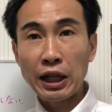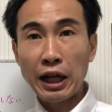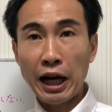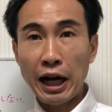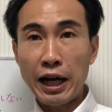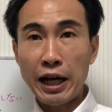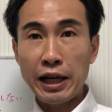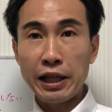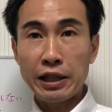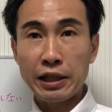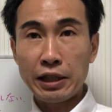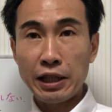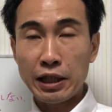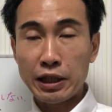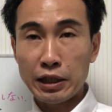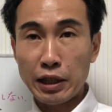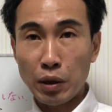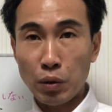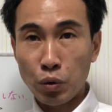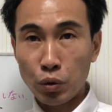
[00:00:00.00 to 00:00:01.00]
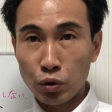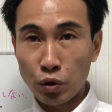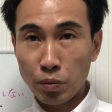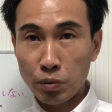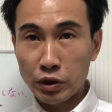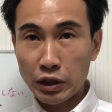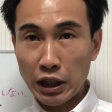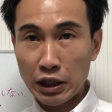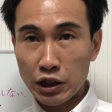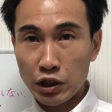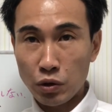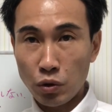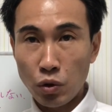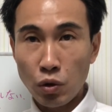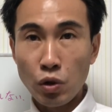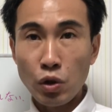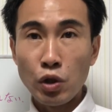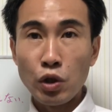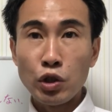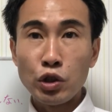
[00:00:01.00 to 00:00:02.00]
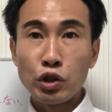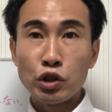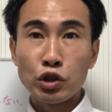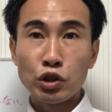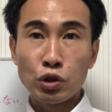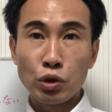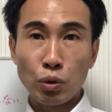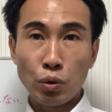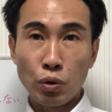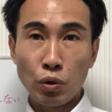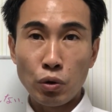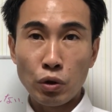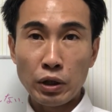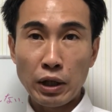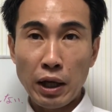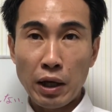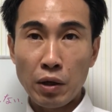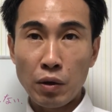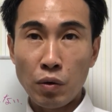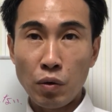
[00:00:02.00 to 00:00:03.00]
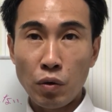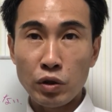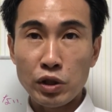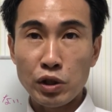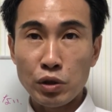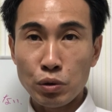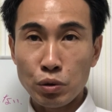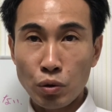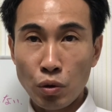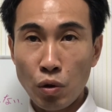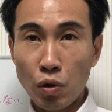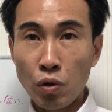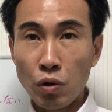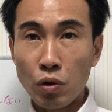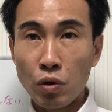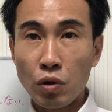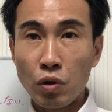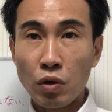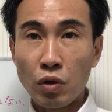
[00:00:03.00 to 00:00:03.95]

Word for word: 帰ってきた子どもたちの証言を聞くと